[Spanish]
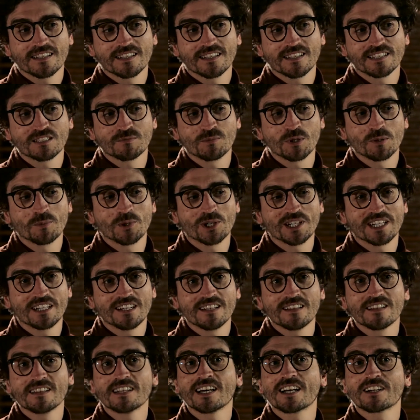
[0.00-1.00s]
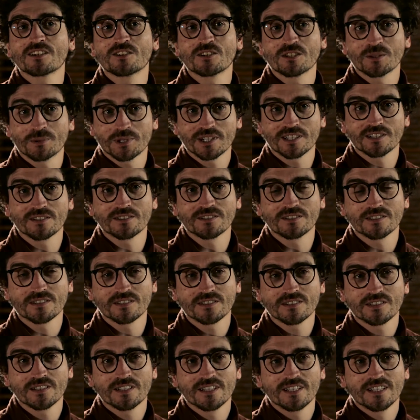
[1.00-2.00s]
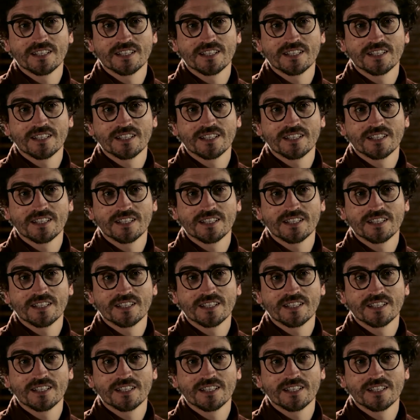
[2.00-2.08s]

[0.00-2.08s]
se proponen lidiar con objetos. ¿no?